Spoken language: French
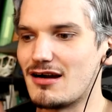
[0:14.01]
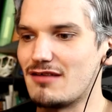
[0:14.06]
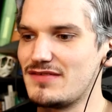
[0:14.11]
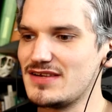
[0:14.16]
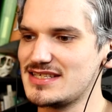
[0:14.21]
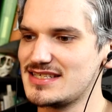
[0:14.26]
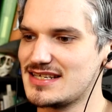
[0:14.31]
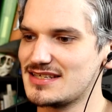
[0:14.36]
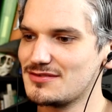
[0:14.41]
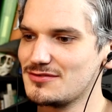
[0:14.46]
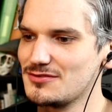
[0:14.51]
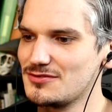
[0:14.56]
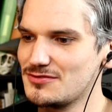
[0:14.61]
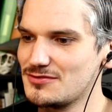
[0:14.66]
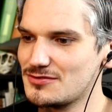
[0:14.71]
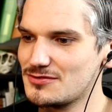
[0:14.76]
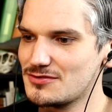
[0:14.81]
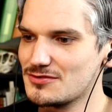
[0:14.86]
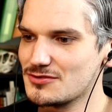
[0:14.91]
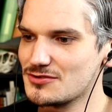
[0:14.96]
En fait, c'est un truc
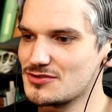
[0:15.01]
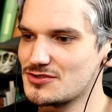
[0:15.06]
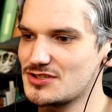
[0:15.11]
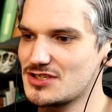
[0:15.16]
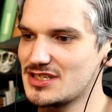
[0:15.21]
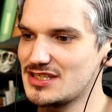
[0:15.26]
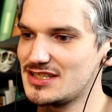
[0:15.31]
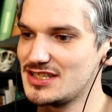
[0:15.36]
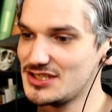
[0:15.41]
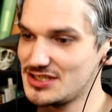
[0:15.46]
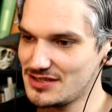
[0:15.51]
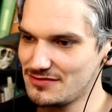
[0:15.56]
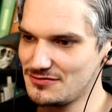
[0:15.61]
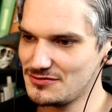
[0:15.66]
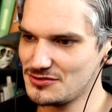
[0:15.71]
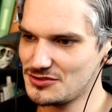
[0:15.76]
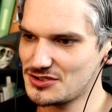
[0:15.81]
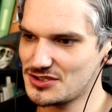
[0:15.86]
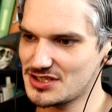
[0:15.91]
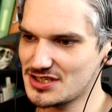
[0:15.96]
que j'ai déjà
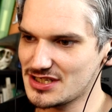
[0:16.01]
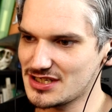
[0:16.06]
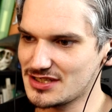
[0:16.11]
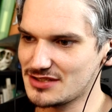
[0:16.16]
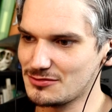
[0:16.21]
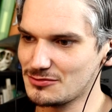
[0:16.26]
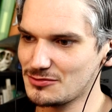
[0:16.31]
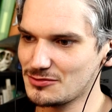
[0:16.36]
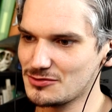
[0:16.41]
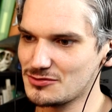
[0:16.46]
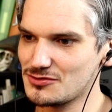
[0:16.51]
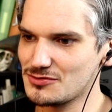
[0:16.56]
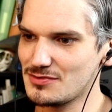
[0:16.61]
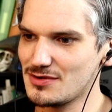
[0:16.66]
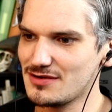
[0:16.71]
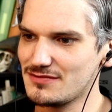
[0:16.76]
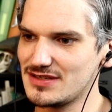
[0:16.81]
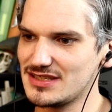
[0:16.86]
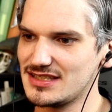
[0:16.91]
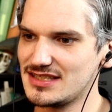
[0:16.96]
vu chez d'autres
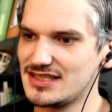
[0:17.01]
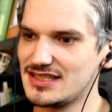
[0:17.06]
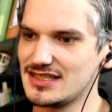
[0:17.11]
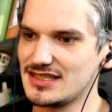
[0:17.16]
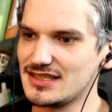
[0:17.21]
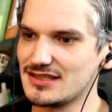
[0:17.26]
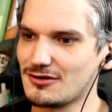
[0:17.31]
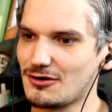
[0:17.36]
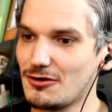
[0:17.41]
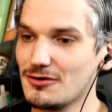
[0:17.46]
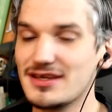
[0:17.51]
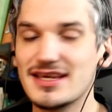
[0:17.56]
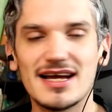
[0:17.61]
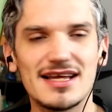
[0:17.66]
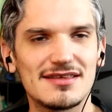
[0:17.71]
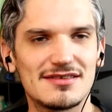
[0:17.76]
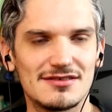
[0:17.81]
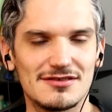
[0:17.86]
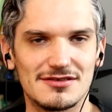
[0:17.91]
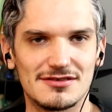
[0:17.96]
youtubeurs en fait, qui
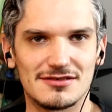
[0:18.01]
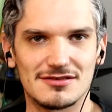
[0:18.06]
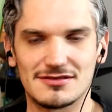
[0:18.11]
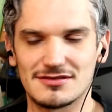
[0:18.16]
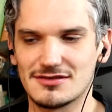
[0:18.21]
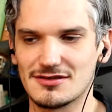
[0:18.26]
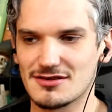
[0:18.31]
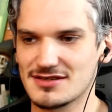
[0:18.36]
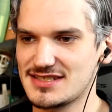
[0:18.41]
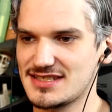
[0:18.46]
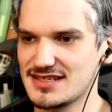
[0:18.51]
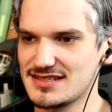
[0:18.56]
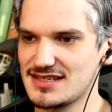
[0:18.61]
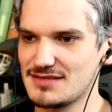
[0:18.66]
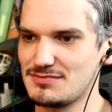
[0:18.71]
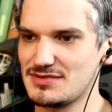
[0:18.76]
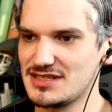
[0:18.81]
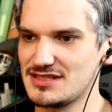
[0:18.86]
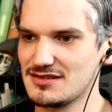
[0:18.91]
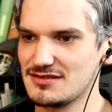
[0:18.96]
regardent euh, d'anciens
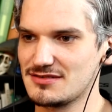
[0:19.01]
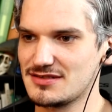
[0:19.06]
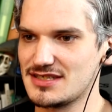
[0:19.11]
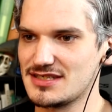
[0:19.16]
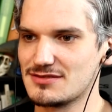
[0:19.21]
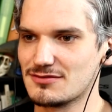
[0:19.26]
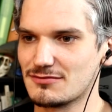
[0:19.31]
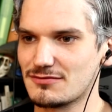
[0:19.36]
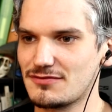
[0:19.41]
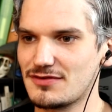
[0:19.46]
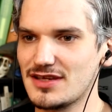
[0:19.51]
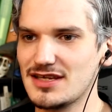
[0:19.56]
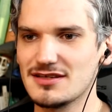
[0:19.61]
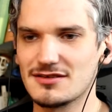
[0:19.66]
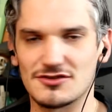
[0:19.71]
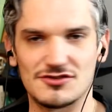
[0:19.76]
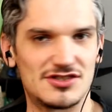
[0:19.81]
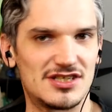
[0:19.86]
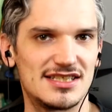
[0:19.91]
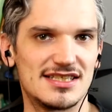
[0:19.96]
épisodes qu'ils ont fait,
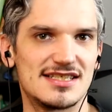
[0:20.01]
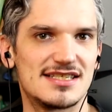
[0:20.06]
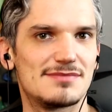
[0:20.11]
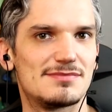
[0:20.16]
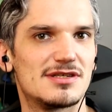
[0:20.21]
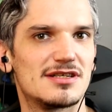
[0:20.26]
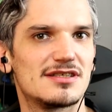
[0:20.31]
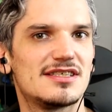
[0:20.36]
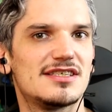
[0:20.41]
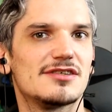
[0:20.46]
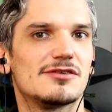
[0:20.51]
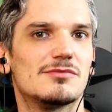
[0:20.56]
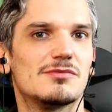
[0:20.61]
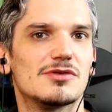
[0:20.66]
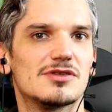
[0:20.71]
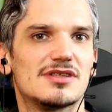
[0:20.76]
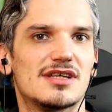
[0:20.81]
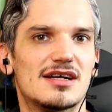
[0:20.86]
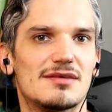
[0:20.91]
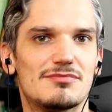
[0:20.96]
en général des épisodes qui
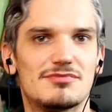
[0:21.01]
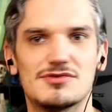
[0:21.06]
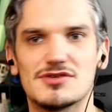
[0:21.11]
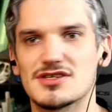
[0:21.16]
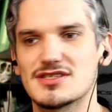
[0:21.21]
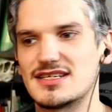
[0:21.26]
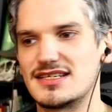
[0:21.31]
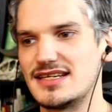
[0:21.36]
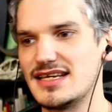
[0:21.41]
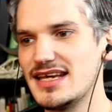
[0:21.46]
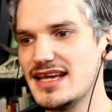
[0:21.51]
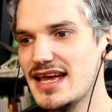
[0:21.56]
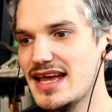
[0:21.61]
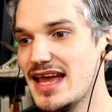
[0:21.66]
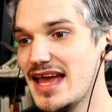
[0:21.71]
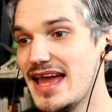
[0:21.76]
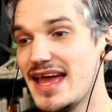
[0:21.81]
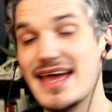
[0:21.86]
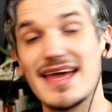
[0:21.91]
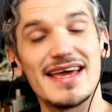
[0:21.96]
remontent à plusieurs années,
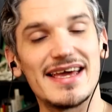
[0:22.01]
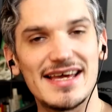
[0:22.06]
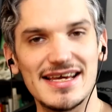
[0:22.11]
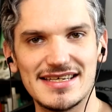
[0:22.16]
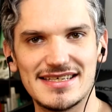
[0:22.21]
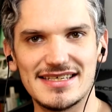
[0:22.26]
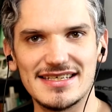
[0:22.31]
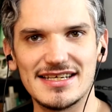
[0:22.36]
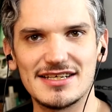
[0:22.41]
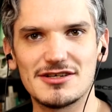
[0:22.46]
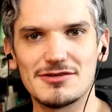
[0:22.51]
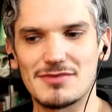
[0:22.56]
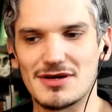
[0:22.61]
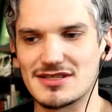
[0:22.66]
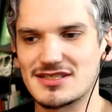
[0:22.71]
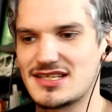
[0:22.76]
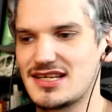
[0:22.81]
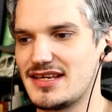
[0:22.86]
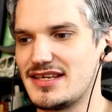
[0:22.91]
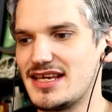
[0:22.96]
et qui les
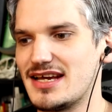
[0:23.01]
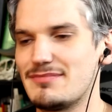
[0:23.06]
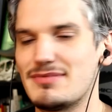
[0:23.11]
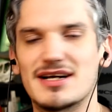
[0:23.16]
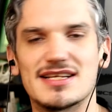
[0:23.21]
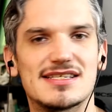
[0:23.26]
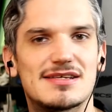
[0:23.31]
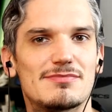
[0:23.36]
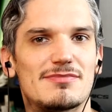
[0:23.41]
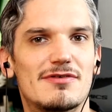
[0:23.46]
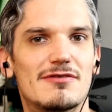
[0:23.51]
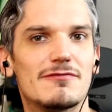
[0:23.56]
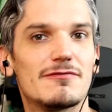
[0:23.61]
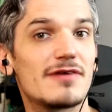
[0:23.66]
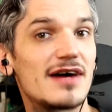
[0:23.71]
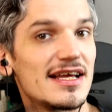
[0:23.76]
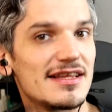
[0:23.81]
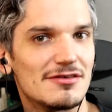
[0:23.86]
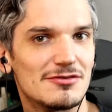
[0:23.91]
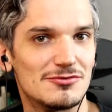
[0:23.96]
commente. Il y a par exemple
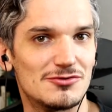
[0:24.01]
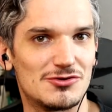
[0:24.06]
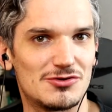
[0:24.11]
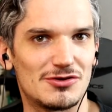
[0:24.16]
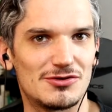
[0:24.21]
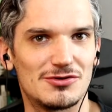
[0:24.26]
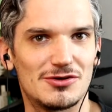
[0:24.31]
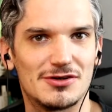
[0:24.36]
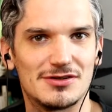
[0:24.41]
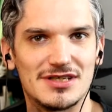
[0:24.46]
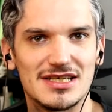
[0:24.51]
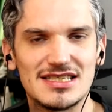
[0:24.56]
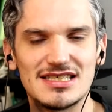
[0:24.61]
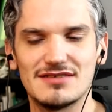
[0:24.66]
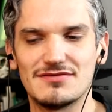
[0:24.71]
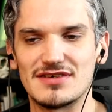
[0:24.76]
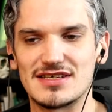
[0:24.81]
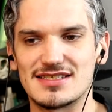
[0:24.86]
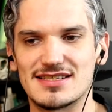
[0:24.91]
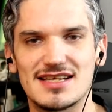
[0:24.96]
Fred du Joueur du Grenier
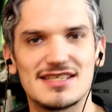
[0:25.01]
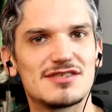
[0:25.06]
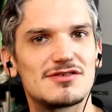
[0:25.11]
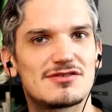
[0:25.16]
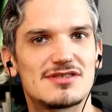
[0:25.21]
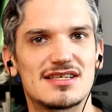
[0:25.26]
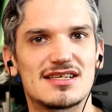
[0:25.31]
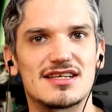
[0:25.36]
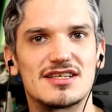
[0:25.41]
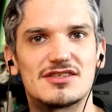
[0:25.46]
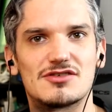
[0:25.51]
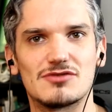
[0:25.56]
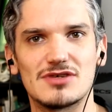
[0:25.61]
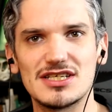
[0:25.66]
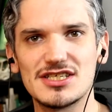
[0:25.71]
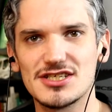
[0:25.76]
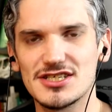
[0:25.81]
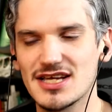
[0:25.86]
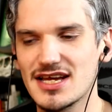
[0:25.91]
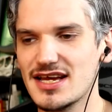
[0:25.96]
qui fait ça sur sa chaîne
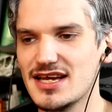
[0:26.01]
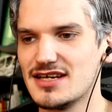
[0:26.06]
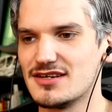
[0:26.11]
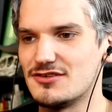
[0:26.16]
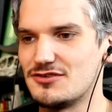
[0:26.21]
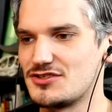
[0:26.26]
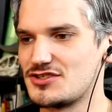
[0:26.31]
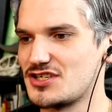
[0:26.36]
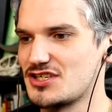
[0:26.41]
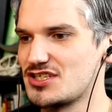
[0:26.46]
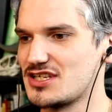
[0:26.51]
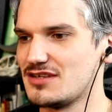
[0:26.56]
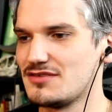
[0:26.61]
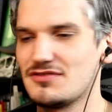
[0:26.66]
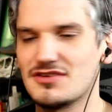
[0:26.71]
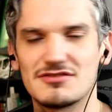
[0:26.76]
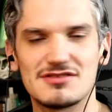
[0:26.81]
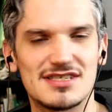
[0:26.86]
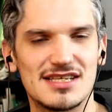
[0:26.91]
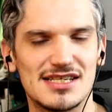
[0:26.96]
Twitch. Euh, je sais que j'avais
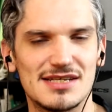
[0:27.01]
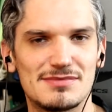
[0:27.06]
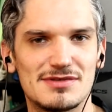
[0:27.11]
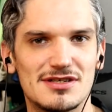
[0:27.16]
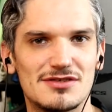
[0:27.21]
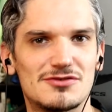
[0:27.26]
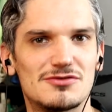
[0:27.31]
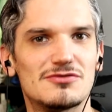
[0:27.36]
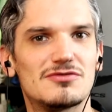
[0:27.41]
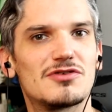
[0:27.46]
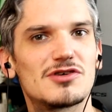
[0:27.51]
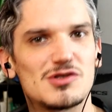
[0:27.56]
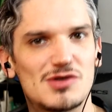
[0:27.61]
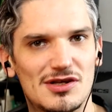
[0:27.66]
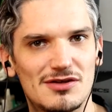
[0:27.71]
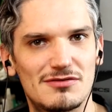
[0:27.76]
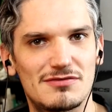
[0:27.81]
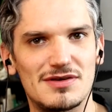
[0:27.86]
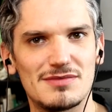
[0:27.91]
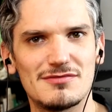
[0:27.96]
vu aussi un épisode du
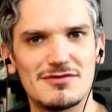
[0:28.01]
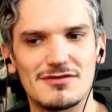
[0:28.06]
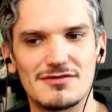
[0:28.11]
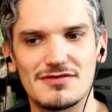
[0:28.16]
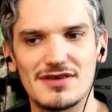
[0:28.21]
fosseur de Films le